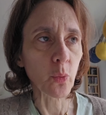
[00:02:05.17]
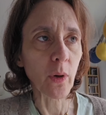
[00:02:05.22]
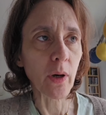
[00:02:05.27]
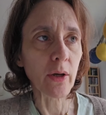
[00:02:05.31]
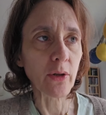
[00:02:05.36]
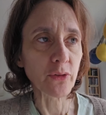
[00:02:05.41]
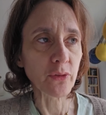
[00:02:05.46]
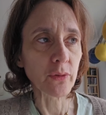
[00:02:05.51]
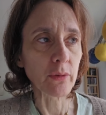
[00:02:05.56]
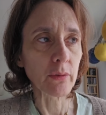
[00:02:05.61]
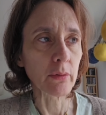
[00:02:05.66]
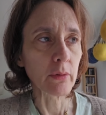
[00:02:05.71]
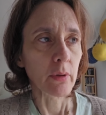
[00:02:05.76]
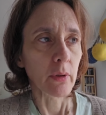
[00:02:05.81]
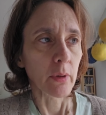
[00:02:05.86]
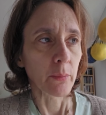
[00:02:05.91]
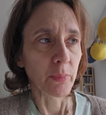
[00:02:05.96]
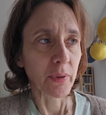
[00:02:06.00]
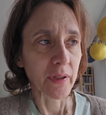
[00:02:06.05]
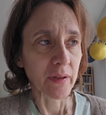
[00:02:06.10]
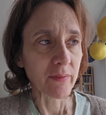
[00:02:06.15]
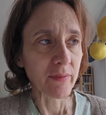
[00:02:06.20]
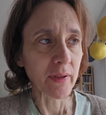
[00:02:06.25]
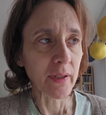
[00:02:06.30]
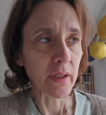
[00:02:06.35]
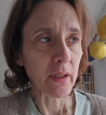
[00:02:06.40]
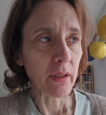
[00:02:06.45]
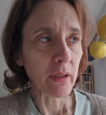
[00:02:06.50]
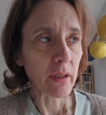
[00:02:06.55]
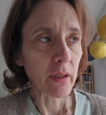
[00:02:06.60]
droit
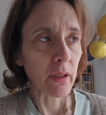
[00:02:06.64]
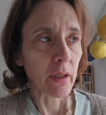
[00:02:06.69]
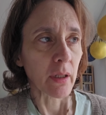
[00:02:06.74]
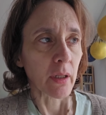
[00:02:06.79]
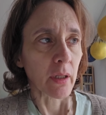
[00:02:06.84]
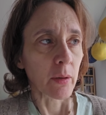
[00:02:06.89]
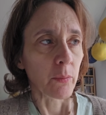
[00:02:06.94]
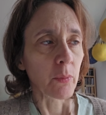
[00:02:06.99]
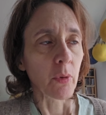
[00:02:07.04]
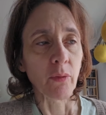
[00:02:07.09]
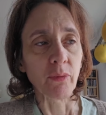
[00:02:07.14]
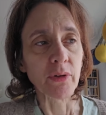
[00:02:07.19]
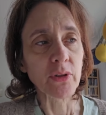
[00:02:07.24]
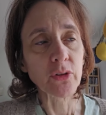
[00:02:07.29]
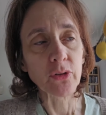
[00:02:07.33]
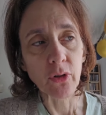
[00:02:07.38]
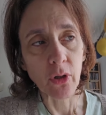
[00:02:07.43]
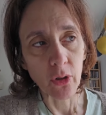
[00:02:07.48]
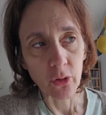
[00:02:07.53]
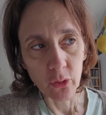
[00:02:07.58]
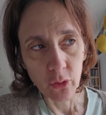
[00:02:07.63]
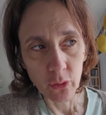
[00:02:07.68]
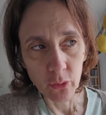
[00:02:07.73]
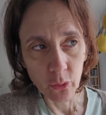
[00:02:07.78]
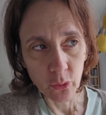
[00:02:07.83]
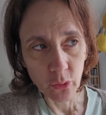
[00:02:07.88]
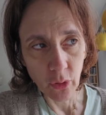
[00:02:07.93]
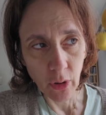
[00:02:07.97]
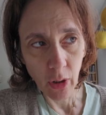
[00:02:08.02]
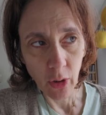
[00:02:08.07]
privé, mais en fait, c'est un
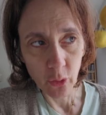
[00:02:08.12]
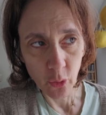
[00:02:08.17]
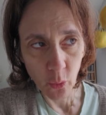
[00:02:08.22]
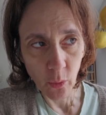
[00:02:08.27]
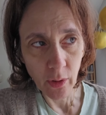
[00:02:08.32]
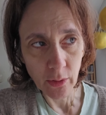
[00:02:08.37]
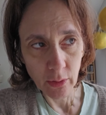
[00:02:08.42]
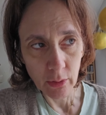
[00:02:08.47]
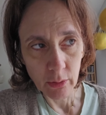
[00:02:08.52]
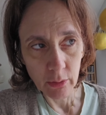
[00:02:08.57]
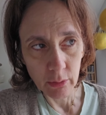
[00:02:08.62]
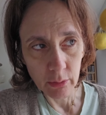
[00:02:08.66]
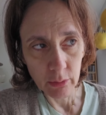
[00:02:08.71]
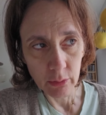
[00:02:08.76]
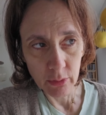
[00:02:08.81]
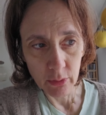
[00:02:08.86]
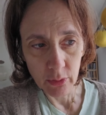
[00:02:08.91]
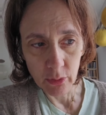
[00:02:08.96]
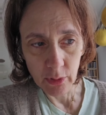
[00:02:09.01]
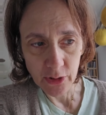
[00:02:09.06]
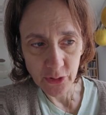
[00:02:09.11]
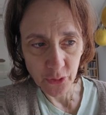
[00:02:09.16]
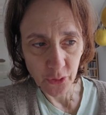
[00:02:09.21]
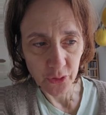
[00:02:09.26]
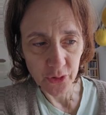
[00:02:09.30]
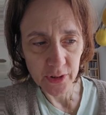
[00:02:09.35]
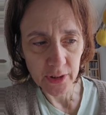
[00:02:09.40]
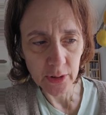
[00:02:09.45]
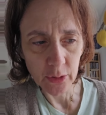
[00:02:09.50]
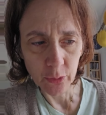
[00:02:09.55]
doctorat en droit de, la
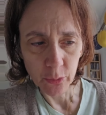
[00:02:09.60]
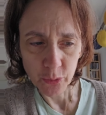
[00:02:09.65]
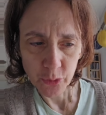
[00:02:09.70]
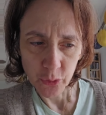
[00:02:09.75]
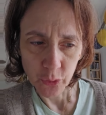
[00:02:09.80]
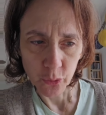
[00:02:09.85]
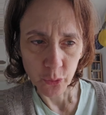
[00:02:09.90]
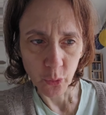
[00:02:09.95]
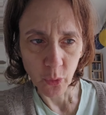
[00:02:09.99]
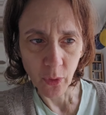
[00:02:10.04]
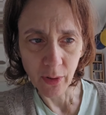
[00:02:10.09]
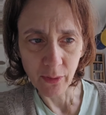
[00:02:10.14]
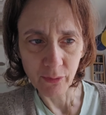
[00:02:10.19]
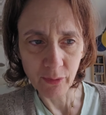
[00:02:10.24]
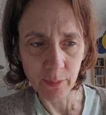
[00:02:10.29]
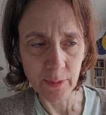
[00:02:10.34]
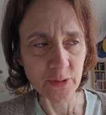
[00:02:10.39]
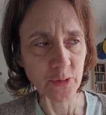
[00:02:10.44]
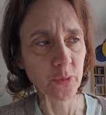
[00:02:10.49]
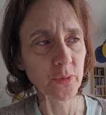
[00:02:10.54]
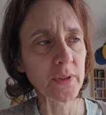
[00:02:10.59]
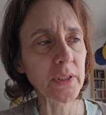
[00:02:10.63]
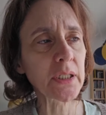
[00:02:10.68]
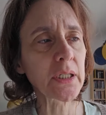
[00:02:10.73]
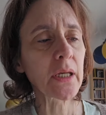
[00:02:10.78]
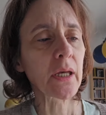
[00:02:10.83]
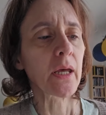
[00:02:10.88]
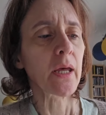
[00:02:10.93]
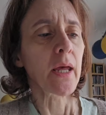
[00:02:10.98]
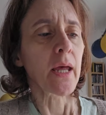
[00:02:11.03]
santé, option droit
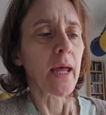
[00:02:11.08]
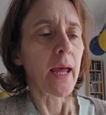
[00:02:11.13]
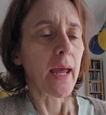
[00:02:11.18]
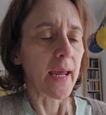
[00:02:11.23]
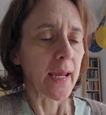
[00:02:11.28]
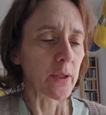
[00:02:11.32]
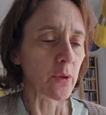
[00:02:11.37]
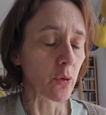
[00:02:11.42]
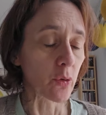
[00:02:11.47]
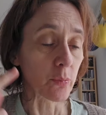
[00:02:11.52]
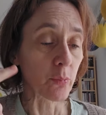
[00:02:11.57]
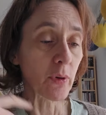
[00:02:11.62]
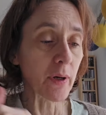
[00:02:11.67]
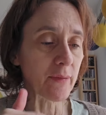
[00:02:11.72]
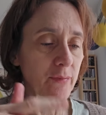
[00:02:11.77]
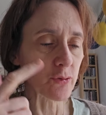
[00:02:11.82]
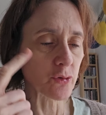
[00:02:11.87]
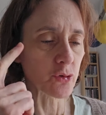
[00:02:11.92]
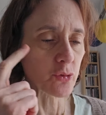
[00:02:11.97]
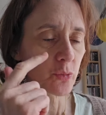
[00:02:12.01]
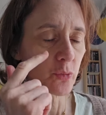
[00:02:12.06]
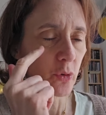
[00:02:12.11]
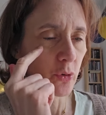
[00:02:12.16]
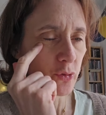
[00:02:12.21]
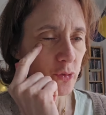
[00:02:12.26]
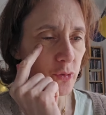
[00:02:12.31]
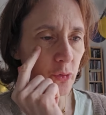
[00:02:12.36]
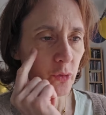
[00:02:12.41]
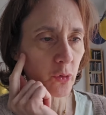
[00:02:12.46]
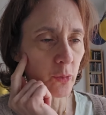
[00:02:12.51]
pharmaceutique. Et donc, bref, je
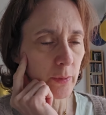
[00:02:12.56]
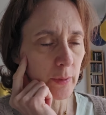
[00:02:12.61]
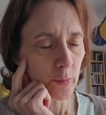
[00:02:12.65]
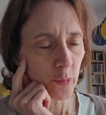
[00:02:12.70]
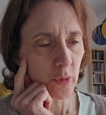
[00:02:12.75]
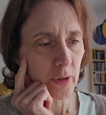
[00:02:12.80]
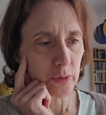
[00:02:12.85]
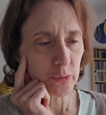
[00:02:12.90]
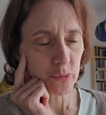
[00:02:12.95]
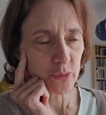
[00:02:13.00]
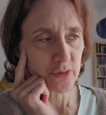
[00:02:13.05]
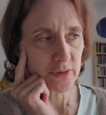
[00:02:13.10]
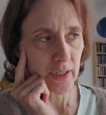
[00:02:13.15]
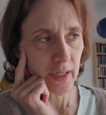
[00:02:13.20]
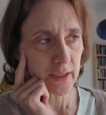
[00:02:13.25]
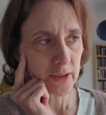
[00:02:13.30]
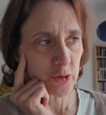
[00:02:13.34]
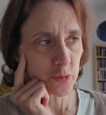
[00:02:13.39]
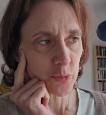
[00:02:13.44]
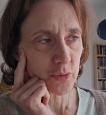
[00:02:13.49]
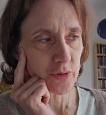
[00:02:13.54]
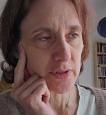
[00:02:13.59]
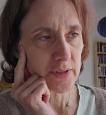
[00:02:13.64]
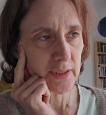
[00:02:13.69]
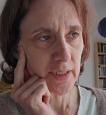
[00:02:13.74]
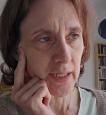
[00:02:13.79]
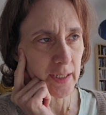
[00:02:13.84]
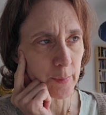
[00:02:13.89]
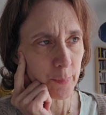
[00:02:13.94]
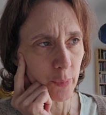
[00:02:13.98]
remémorais tout ça et je me
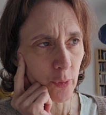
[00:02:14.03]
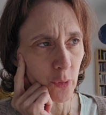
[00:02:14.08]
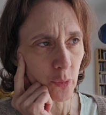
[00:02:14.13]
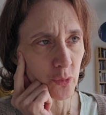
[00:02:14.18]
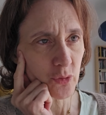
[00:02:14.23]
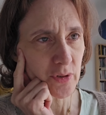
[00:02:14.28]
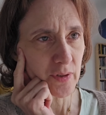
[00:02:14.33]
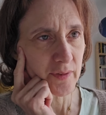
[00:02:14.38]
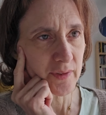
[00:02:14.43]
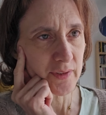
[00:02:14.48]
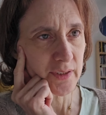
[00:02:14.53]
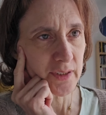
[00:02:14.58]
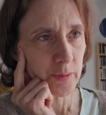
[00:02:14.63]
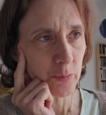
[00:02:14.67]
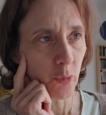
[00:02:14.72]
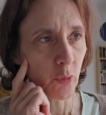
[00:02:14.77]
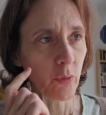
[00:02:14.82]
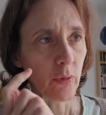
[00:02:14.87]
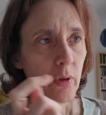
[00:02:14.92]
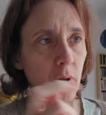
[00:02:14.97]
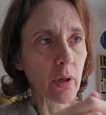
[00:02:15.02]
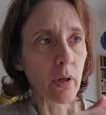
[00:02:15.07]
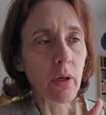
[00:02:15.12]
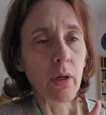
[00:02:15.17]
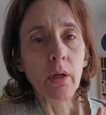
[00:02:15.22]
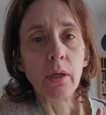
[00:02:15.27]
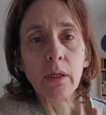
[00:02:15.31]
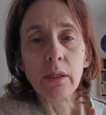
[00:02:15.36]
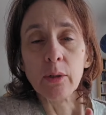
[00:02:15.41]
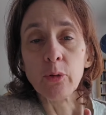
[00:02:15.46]
disais à l'époque, on nous avait dit, bon,
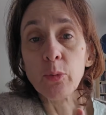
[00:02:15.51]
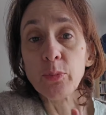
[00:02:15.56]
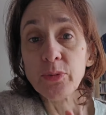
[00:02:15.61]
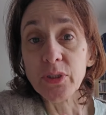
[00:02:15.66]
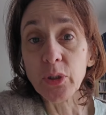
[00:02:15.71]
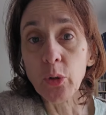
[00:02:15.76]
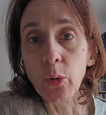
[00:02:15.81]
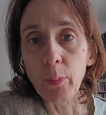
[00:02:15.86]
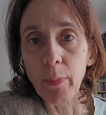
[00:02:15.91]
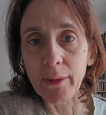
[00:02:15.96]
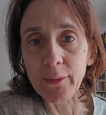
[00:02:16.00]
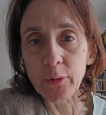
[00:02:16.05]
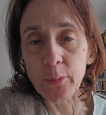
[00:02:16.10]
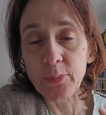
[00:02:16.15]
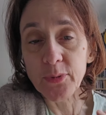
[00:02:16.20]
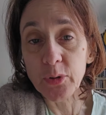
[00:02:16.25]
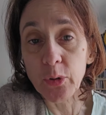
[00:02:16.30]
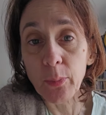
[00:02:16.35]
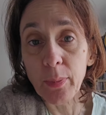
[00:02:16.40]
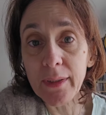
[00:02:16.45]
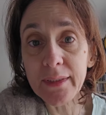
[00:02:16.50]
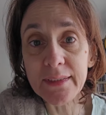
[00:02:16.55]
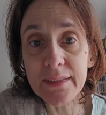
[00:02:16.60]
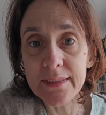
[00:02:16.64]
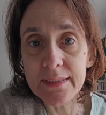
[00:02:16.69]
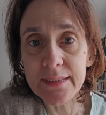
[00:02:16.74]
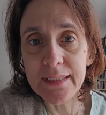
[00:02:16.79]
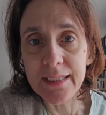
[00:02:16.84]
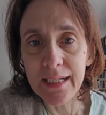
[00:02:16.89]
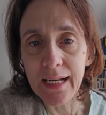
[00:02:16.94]
le psychopathe. Le psychopathe,
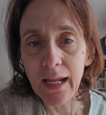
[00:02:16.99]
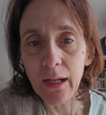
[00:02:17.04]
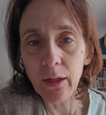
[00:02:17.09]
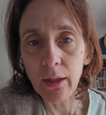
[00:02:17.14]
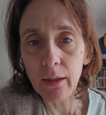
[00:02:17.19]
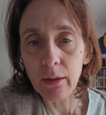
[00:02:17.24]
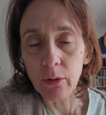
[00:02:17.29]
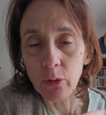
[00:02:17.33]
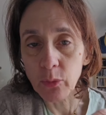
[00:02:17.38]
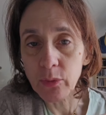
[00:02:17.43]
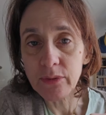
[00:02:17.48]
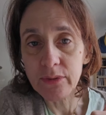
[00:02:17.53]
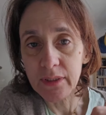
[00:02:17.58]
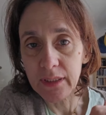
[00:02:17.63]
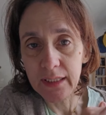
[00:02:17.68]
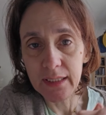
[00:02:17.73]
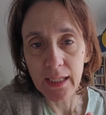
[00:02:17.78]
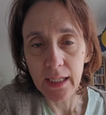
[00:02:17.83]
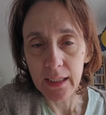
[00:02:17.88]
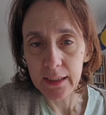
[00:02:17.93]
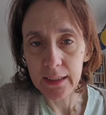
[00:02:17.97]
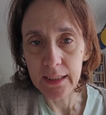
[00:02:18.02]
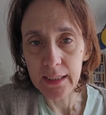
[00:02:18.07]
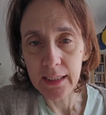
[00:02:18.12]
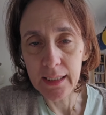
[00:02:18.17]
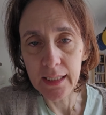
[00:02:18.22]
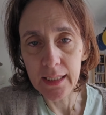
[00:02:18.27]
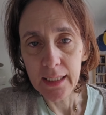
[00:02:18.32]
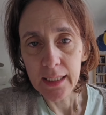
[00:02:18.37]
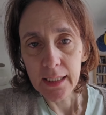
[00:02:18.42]
qu'est-ce qu'il a Lui, c'est clair
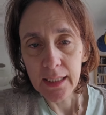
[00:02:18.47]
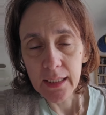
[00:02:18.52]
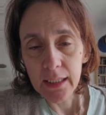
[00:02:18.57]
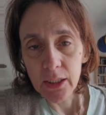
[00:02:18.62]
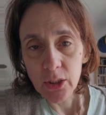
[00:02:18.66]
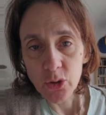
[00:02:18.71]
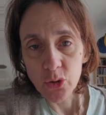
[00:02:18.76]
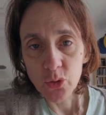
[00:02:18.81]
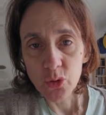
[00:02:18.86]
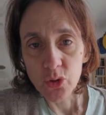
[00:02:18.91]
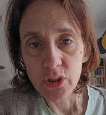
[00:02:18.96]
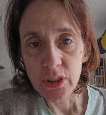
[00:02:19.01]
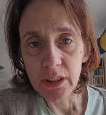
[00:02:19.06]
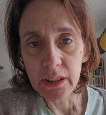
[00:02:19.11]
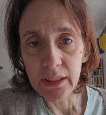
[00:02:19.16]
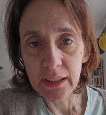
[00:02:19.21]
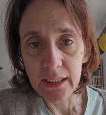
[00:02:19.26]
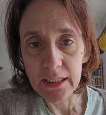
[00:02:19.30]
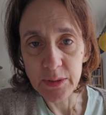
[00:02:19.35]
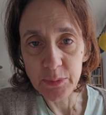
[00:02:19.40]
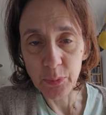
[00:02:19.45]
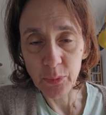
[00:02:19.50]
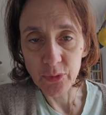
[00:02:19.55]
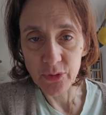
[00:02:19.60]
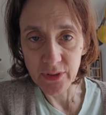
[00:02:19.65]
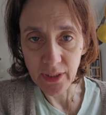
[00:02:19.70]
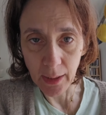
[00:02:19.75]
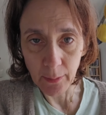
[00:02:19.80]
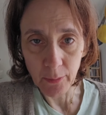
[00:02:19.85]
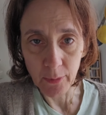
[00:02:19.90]
qu'il est jugé
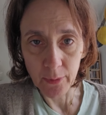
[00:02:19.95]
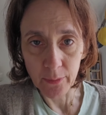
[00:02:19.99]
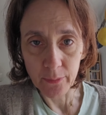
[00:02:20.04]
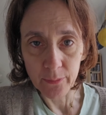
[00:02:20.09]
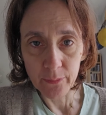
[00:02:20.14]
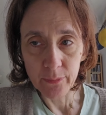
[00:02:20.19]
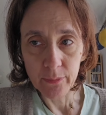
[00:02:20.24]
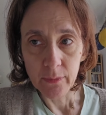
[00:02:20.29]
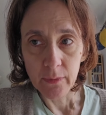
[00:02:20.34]
irresponsable.